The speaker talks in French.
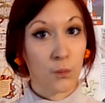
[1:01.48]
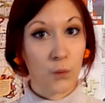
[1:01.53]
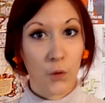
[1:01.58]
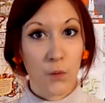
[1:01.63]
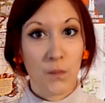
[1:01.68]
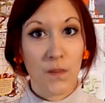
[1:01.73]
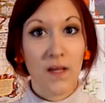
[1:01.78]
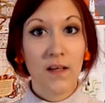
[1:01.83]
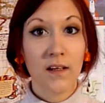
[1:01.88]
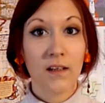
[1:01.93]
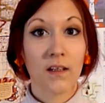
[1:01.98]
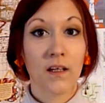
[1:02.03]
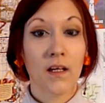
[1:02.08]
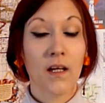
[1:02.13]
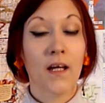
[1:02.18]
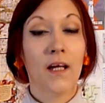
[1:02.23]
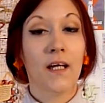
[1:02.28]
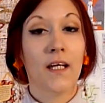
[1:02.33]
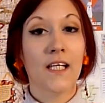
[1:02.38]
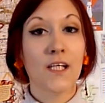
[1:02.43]
première,
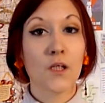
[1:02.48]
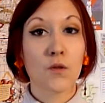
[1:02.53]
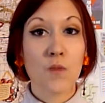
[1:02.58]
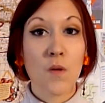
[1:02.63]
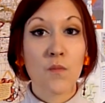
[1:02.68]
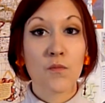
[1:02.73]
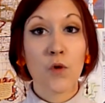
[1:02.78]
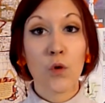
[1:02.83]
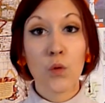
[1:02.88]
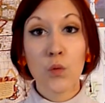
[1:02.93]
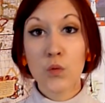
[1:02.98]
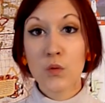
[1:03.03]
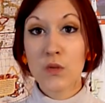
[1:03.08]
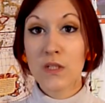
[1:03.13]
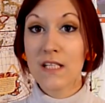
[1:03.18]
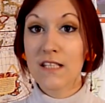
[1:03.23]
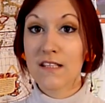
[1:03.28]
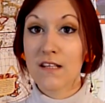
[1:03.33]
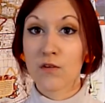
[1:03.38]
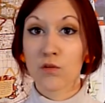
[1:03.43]
et en même temps
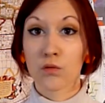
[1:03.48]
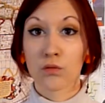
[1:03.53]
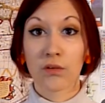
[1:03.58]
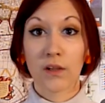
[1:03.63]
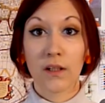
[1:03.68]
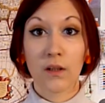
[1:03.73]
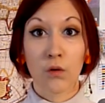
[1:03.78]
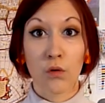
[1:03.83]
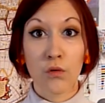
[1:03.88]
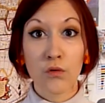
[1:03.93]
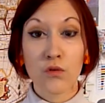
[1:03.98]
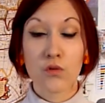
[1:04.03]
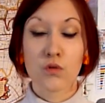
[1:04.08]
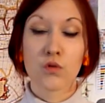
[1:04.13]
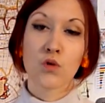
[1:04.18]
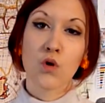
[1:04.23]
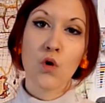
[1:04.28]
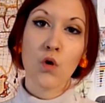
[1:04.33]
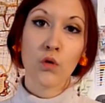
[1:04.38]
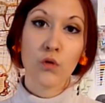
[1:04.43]
l'utilisation fréquente
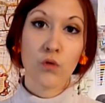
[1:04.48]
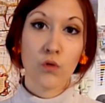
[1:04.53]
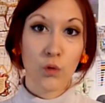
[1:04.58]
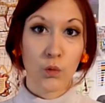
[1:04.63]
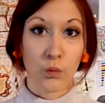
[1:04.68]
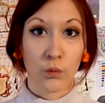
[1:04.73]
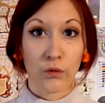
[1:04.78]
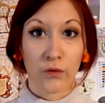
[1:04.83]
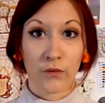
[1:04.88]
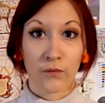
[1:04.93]
d'une langue seconde.